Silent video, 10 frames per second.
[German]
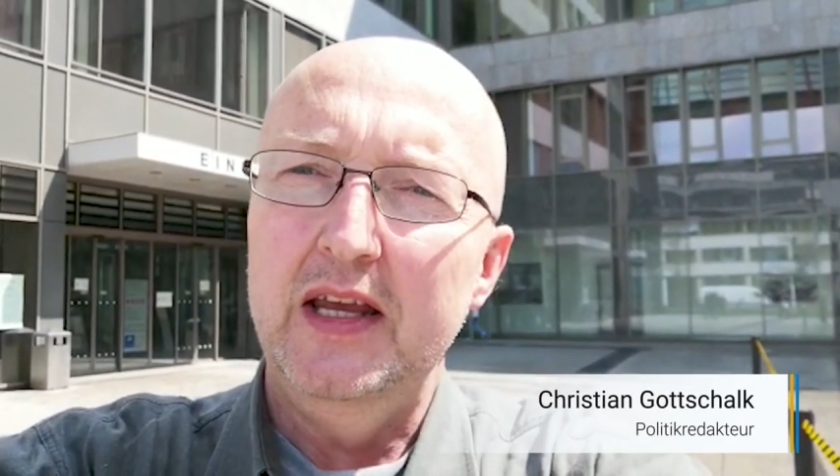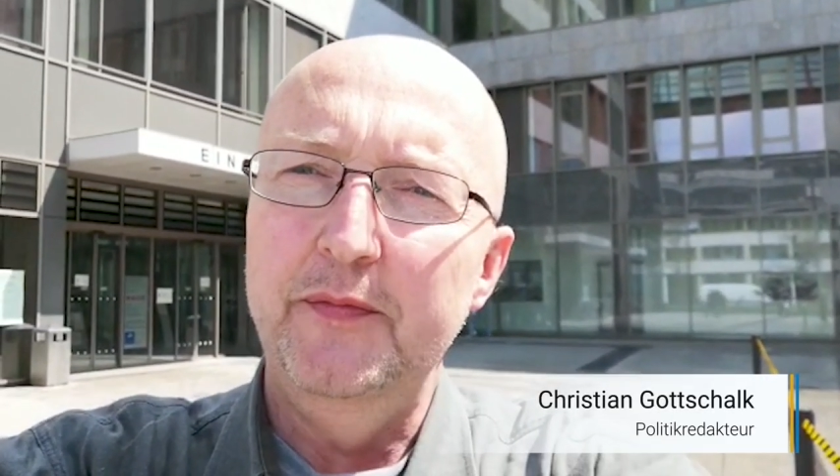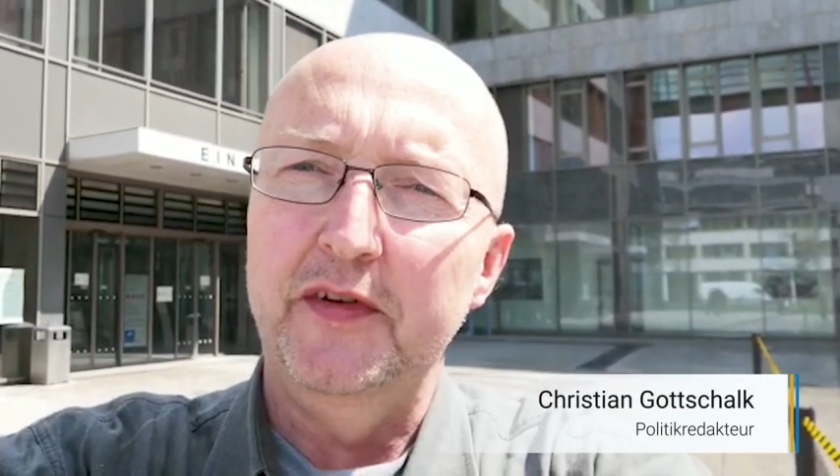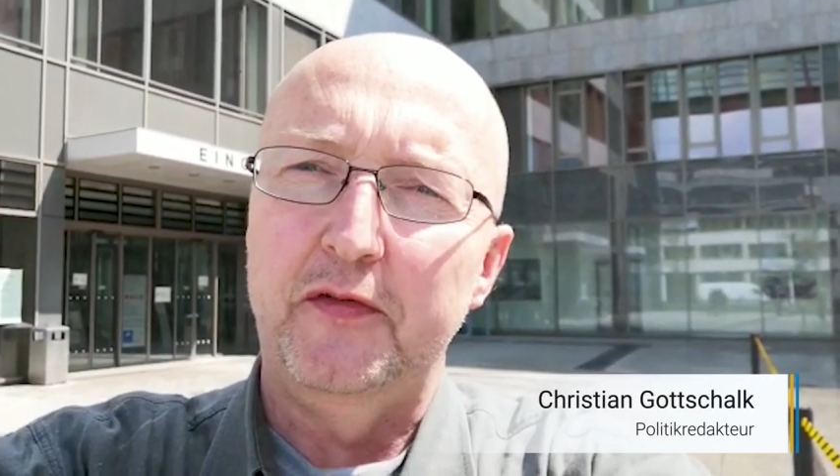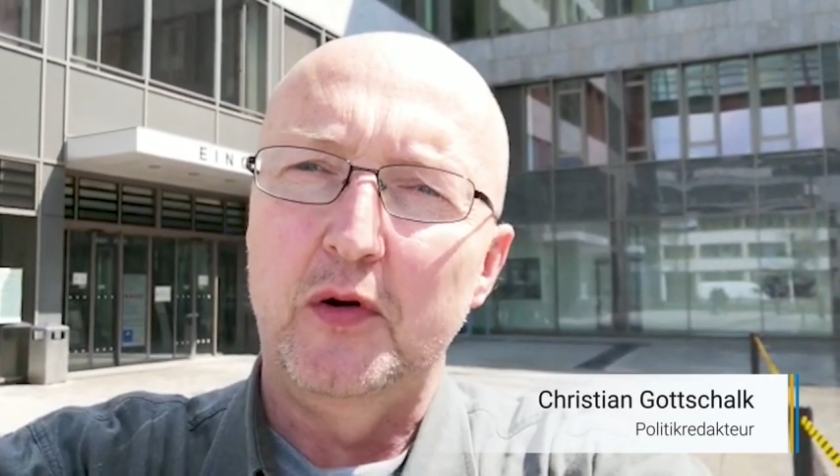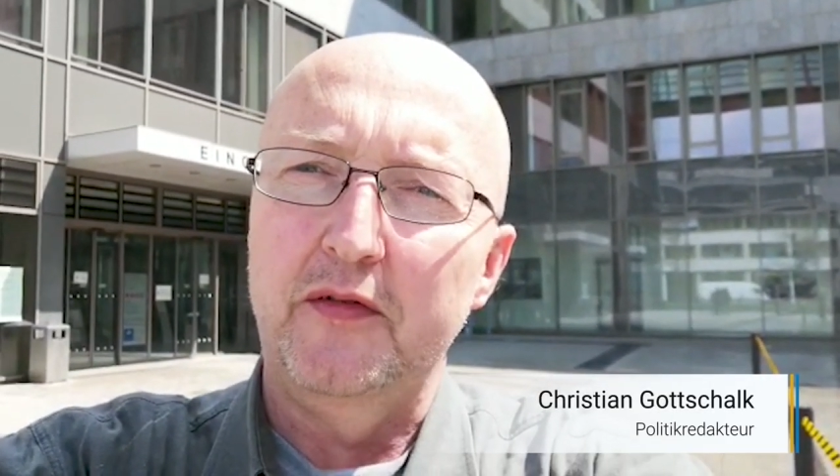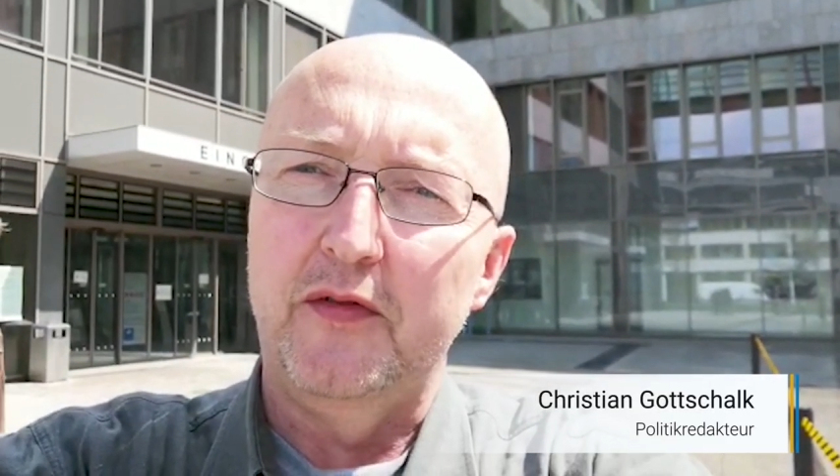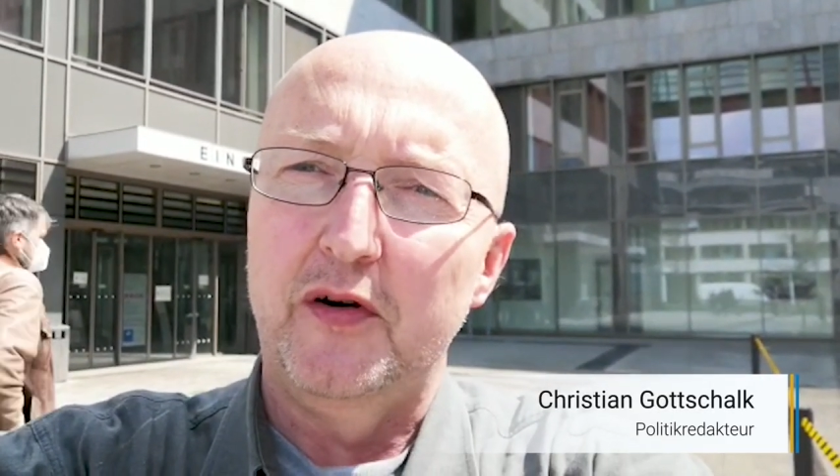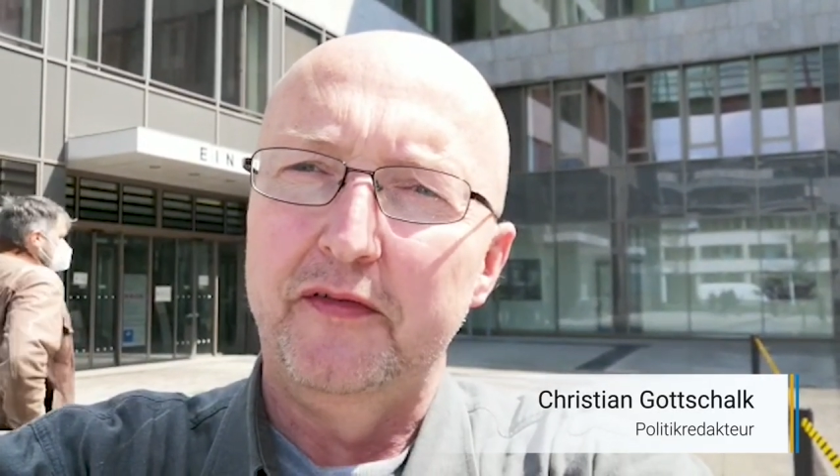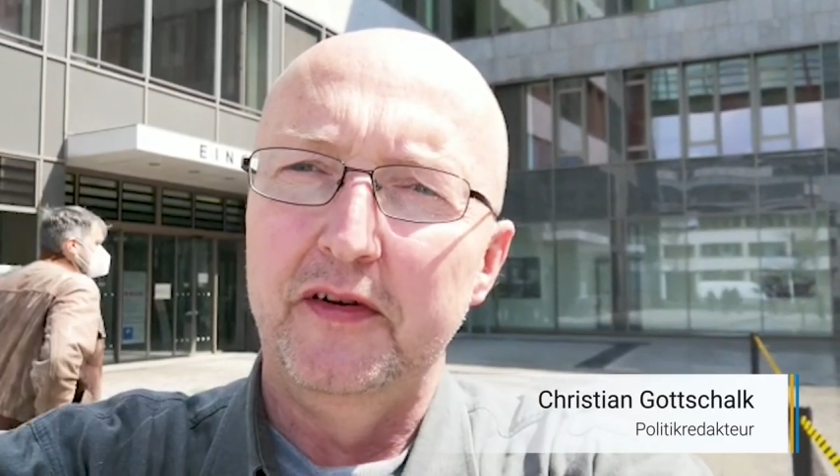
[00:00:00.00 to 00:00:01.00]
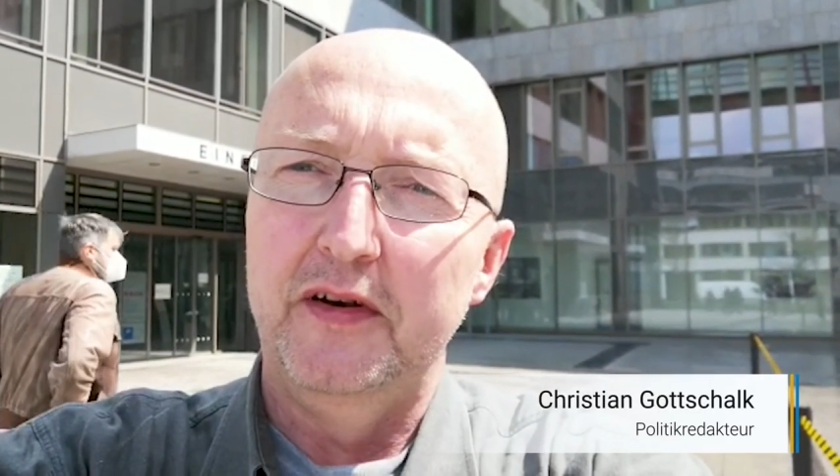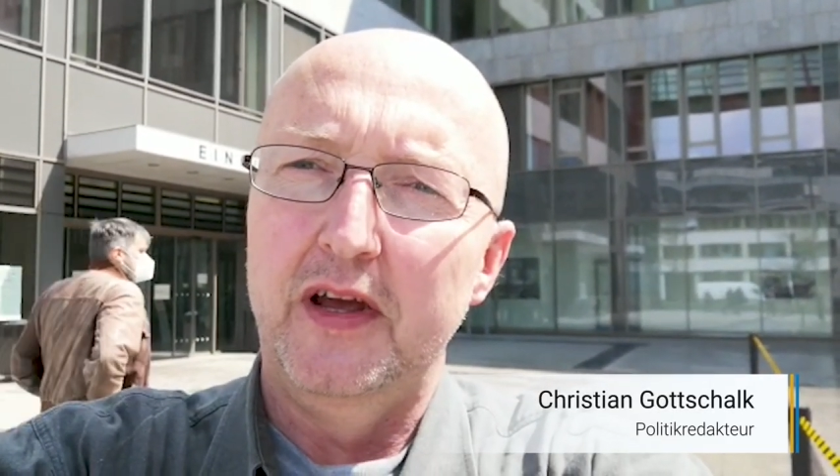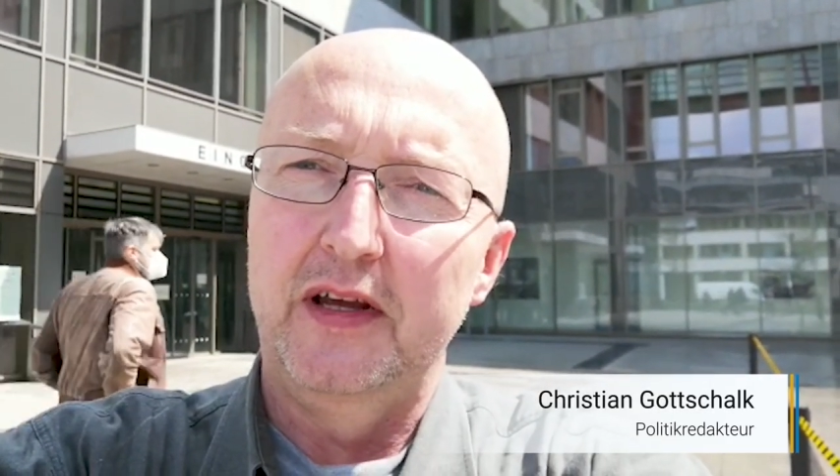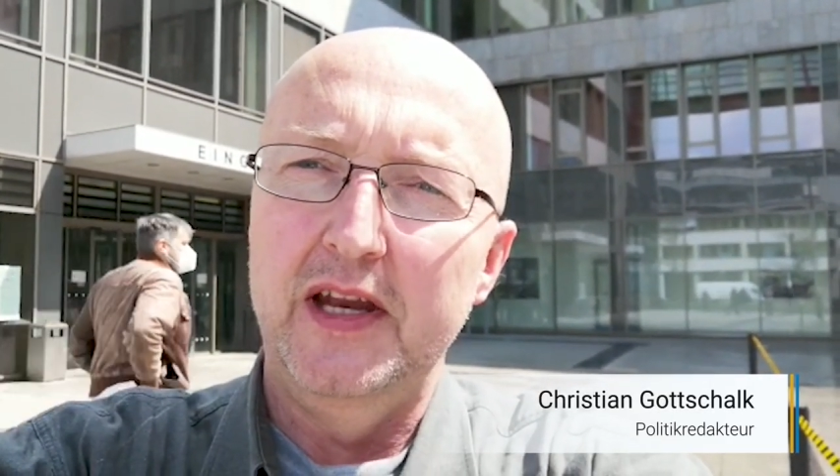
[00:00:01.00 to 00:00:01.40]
Ihm wird vorgeworfen,